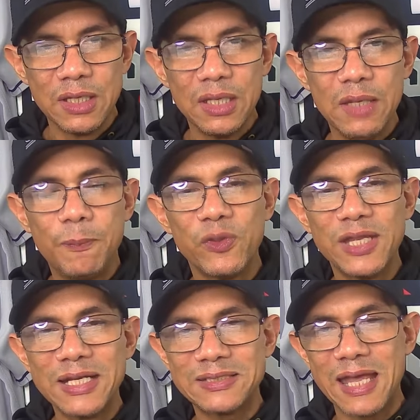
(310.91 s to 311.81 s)
y poder
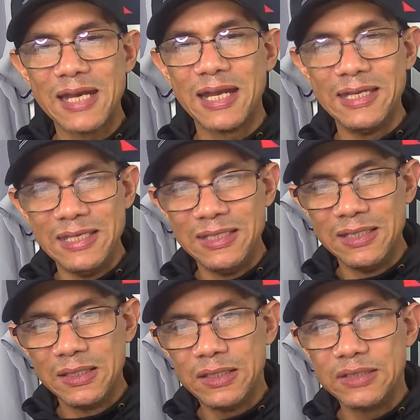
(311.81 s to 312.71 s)
estar ahí
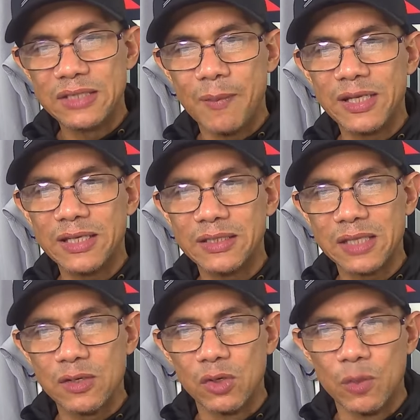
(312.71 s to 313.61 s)
y saber que
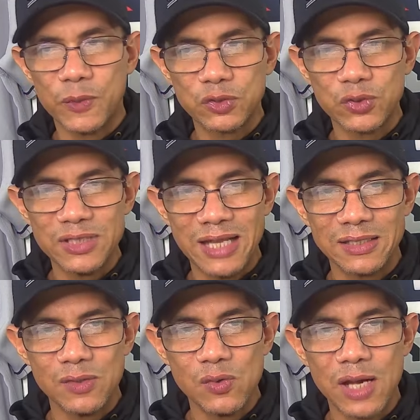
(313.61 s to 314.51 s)
tengo la oportunidad de
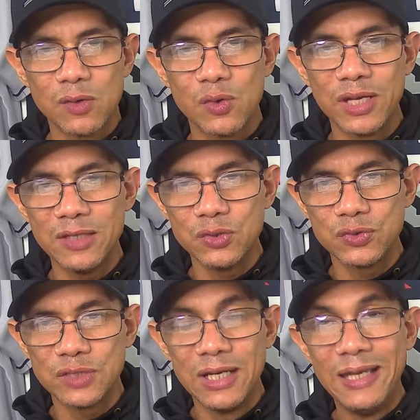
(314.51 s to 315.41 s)
jugar con ellos